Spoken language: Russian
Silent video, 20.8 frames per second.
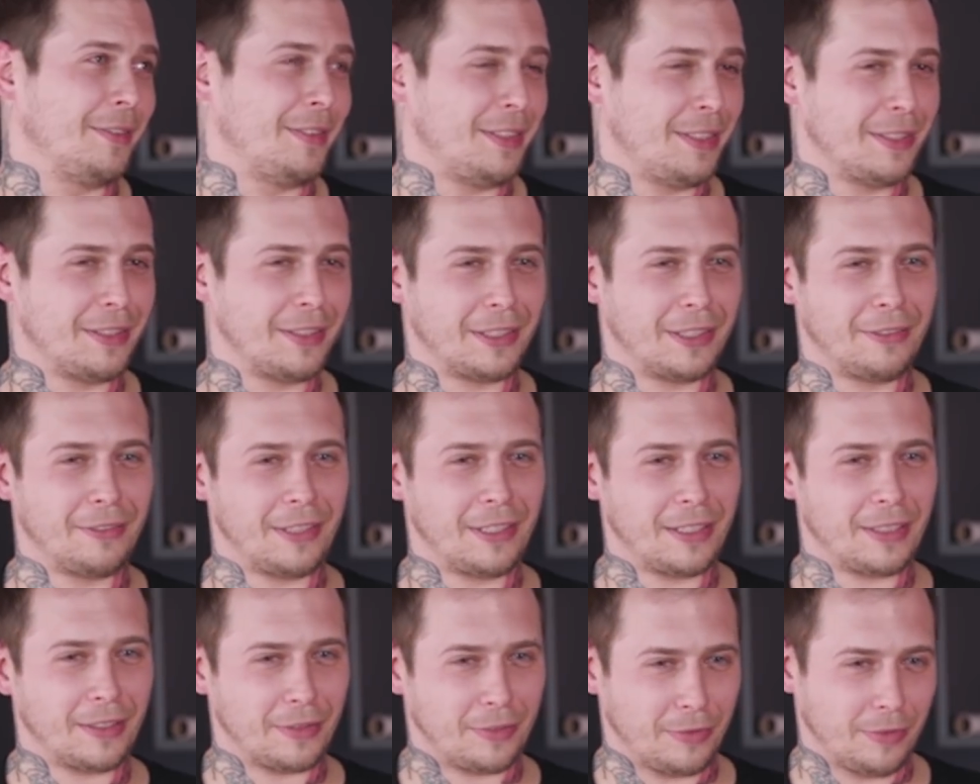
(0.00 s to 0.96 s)
видят и
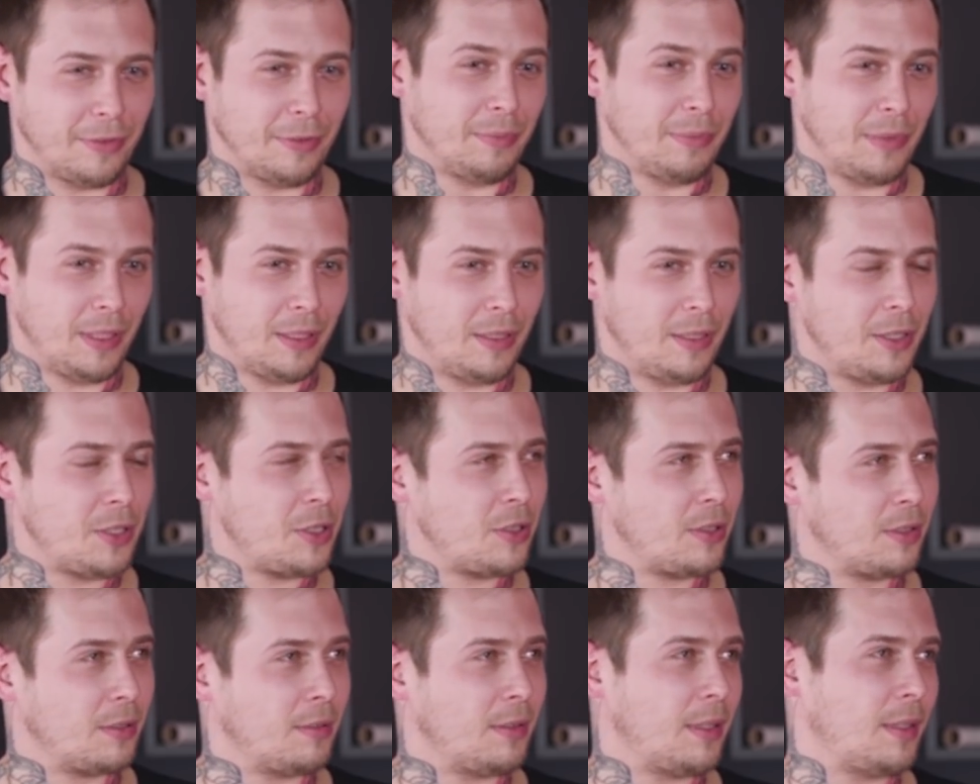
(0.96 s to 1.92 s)
говорят, но и мне
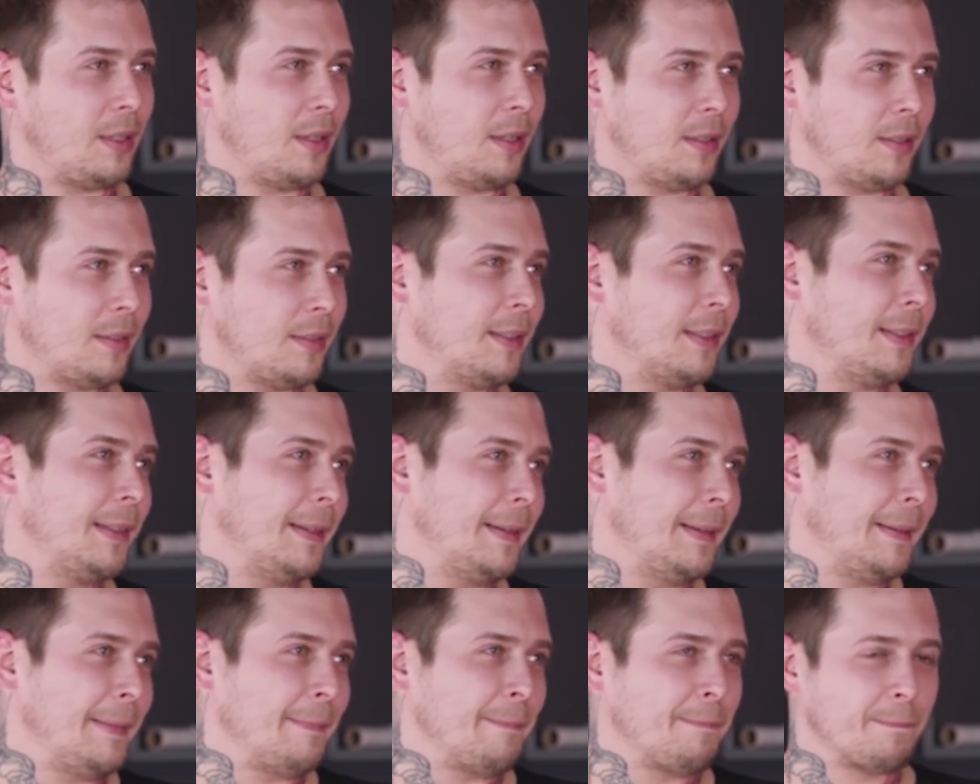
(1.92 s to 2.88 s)
лично говорили. Угу.